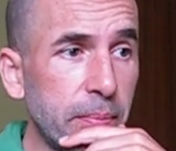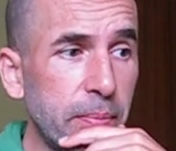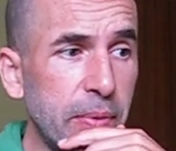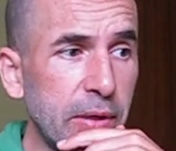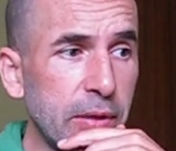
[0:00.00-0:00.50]

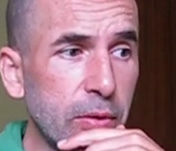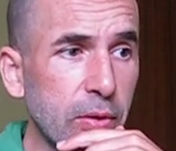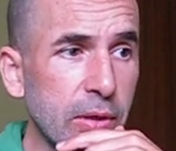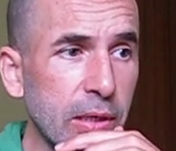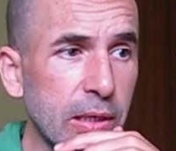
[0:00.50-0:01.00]

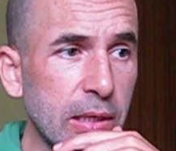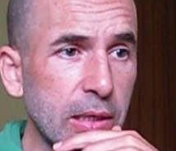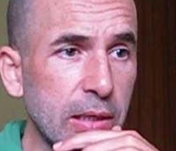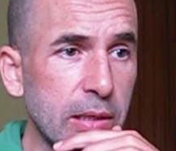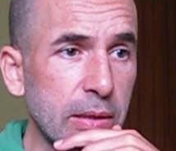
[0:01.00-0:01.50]
pero
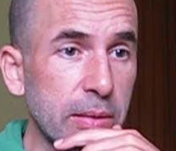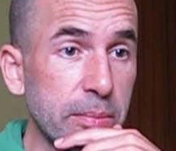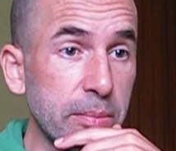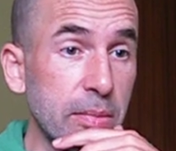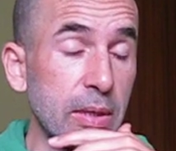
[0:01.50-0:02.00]

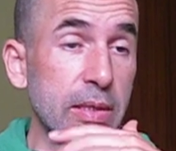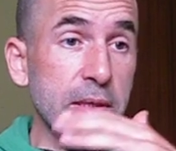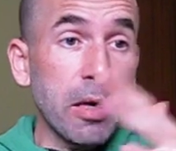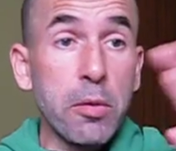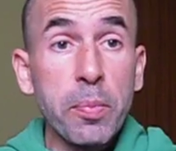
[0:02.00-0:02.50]
que mm,
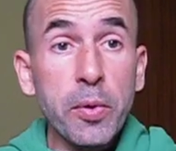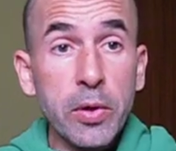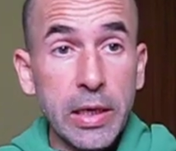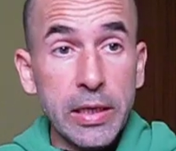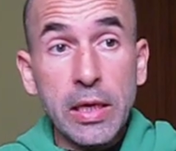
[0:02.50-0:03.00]
está un poco
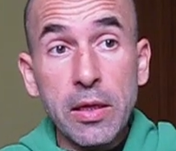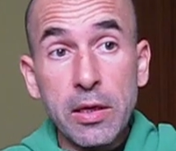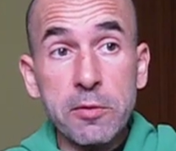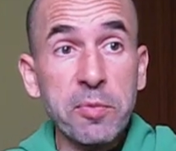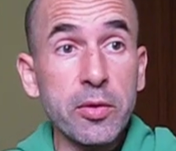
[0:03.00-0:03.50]
engañada
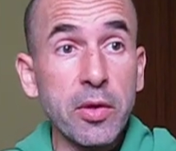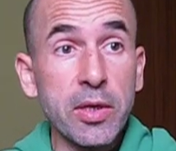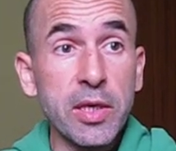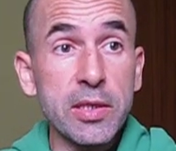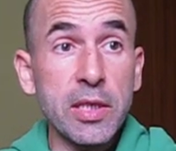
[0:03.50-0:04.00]
respecto a
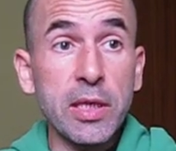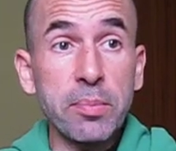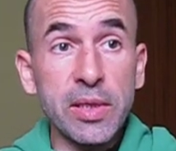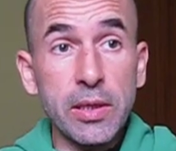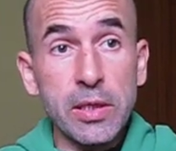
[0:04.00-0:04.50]
qué es el
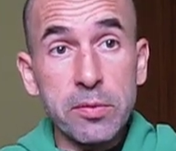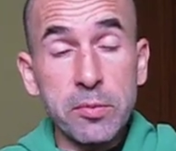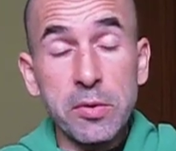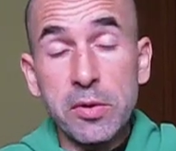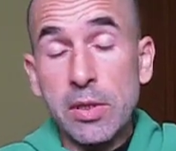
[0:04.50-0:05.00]

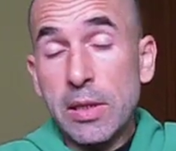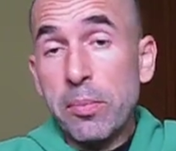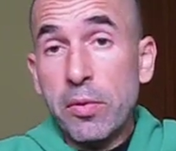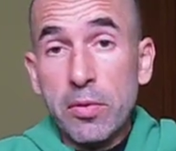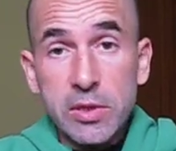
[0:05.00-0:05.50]
capitalismo y
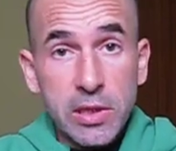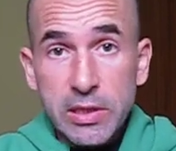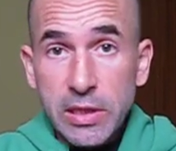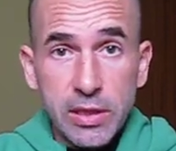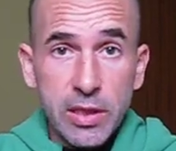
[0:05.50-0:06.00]
tampoco es de
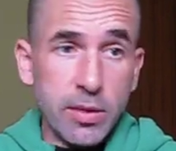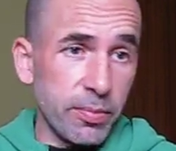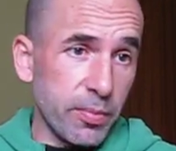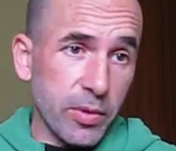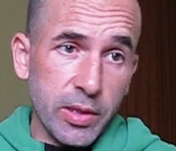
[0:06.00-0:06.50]

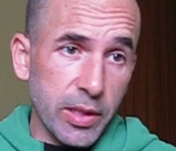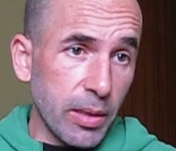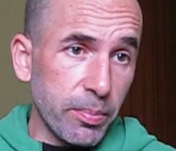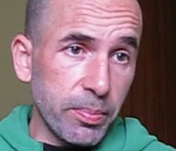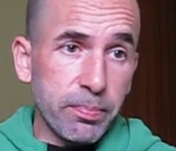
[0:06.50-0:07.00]
extrañar porque
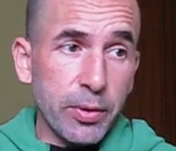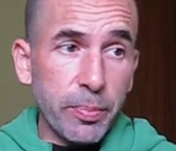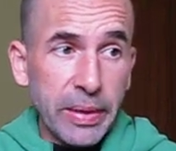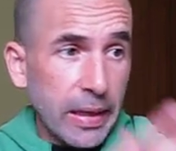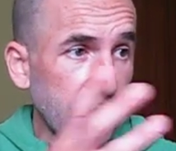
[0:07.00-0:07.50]
la
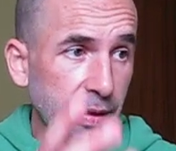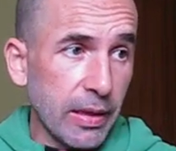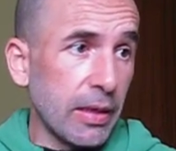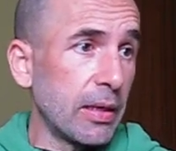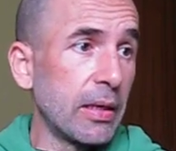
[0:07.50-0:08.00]

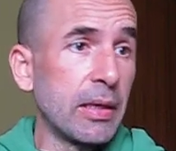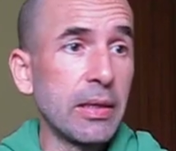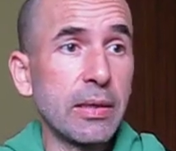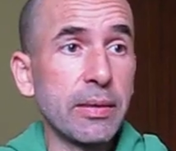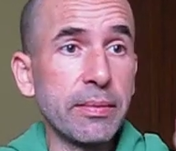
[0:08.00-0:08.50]

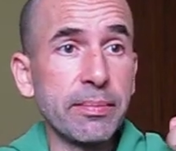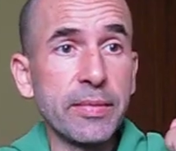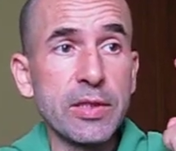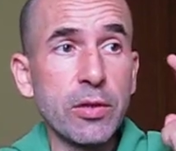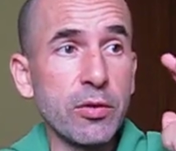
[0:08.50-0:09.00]
propaganda
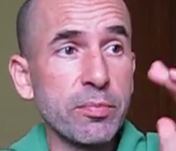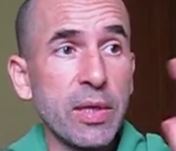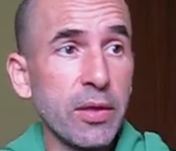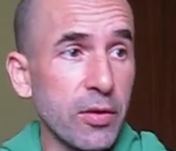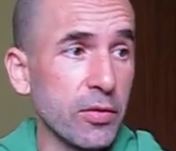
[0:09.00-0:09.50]
desde los
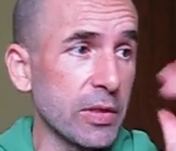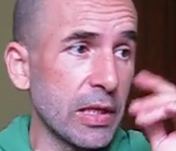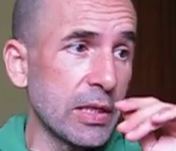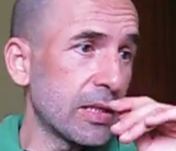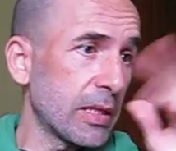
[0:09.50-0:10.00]
medios y
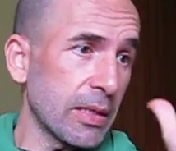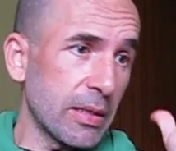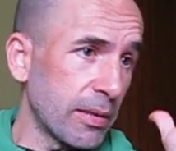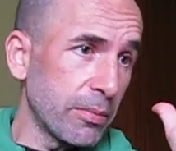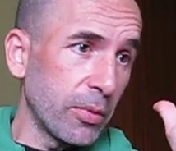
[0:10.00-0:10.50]

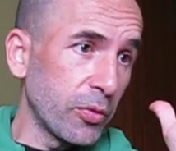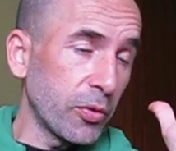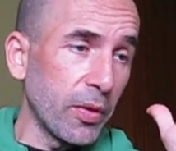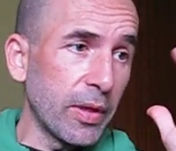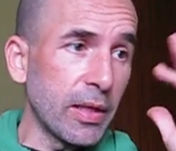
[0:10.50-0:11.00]
desde un
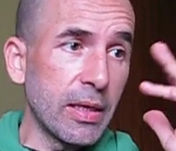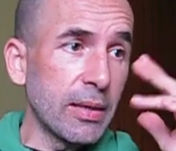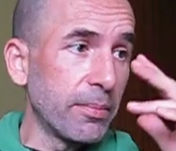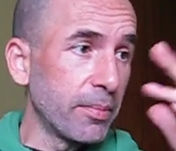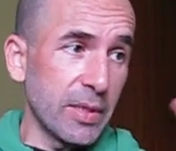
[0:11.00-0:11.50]
montón
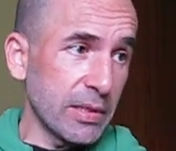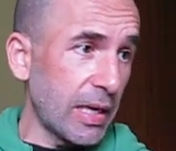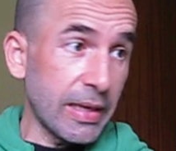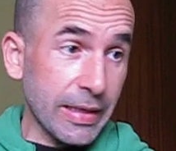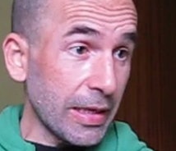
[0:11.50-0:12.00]
de desde
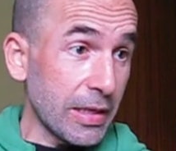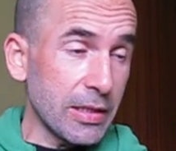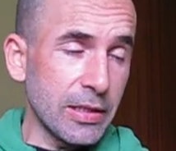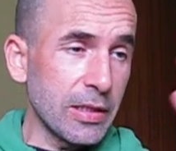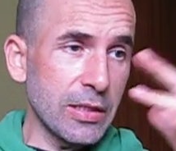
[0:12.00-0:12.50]
las
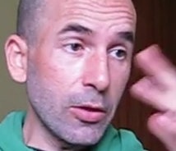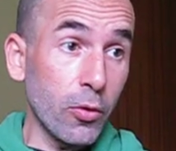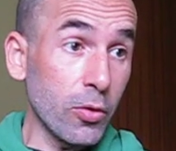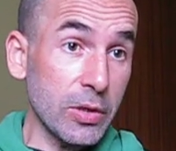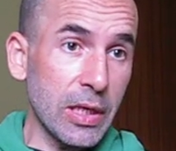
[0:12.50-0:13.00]
redes y desde
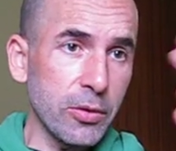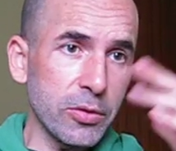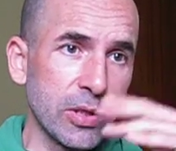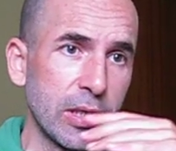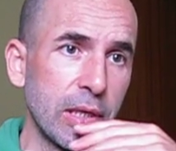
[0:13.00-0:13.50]
todos los
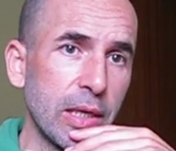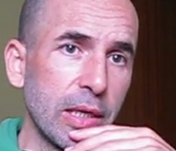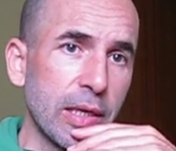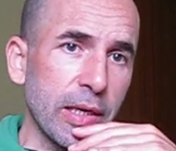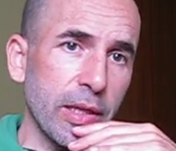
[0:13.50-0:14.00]
lados
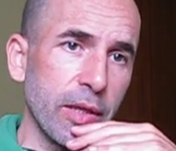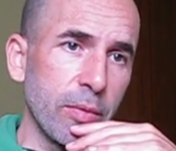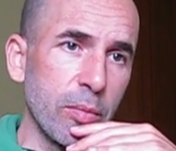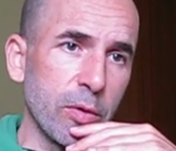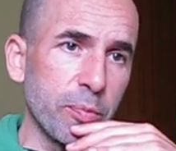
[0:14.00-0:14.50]
que
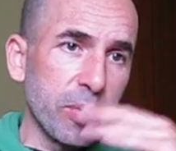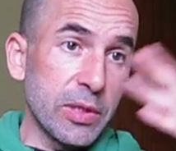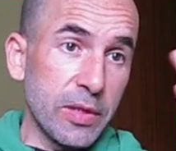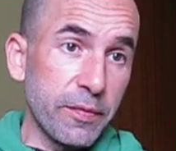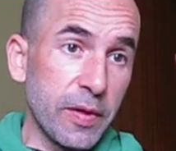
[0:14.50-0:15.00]
recibimos
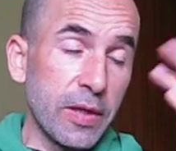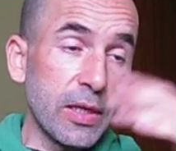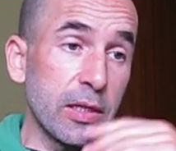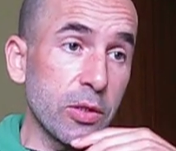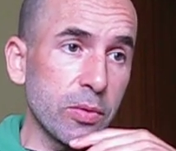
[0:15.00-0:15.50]
pues
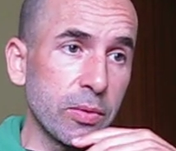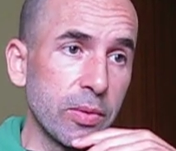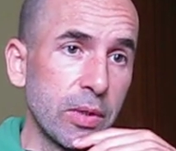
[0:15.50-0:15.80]
defiende eso